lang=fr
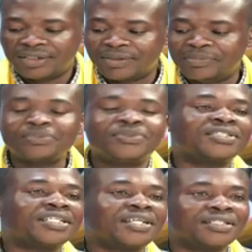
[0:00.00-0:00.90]
Même dans
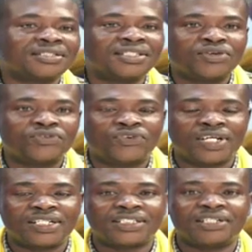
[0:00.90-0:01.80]
des quartiers, on
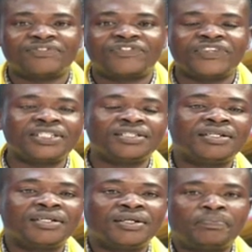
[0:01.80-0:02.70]
voit des jeunes filles,
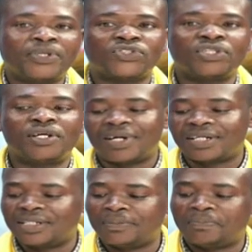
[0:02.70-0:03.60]

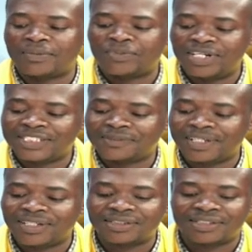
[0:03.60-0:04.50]
personnellement, de par mon
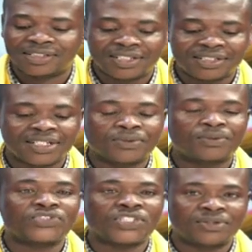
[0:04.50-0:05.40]
expérience en tant que
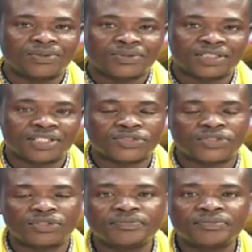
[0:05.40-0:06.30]
conseiller
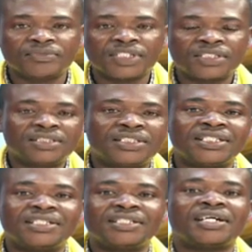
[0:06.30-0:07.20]
d'orientation,
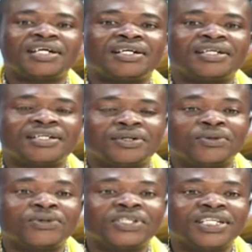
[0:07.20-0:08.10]
j'ai déjà
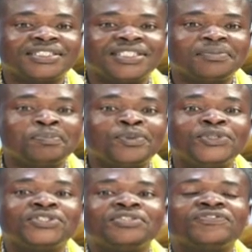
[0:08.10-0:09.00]
orienté
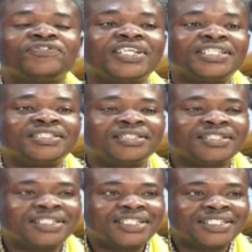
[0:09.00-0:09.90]
plus d'une fille
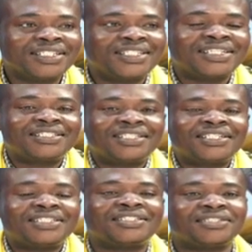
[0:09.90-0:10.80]
qui
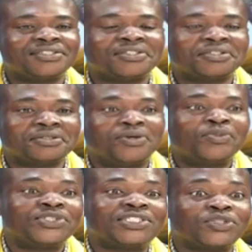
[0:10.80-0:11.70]
était
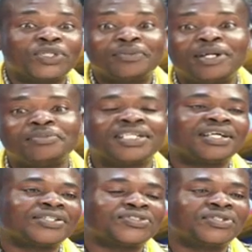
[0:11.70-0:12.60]
homosexuelle, même
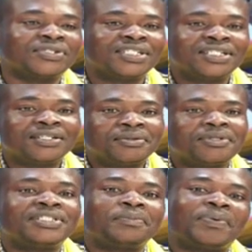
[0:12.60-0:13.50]
garçons,
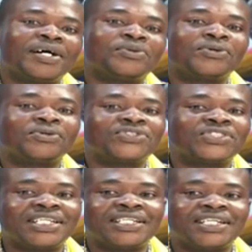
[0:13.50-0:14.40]
de par nos
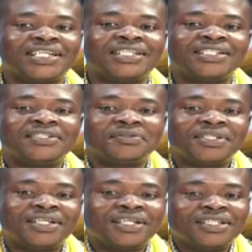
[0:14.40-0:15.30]
conseils et
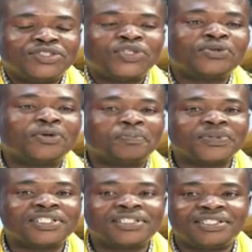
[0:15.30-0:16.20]
ils ont
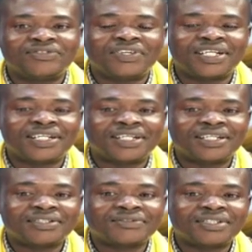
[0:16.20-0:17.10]
compris qu'ils
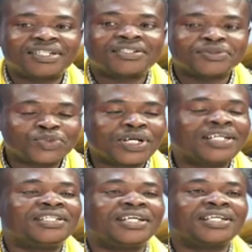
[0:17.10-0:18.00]
devaient euh,
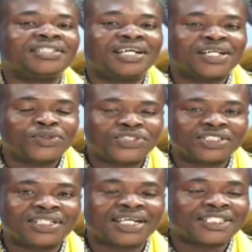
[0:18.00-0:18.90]
adhérer dans la
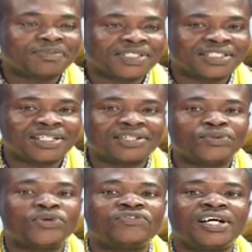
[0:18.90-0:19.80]
logique de respecter
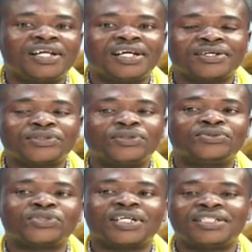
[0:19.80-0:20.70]
le valeur
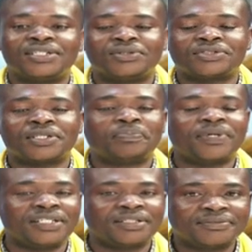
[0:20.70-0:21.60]
culturelle des Vous aussi,
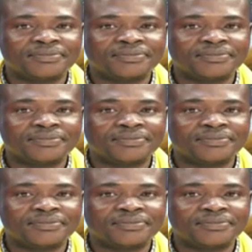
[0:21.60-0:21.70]
Vous,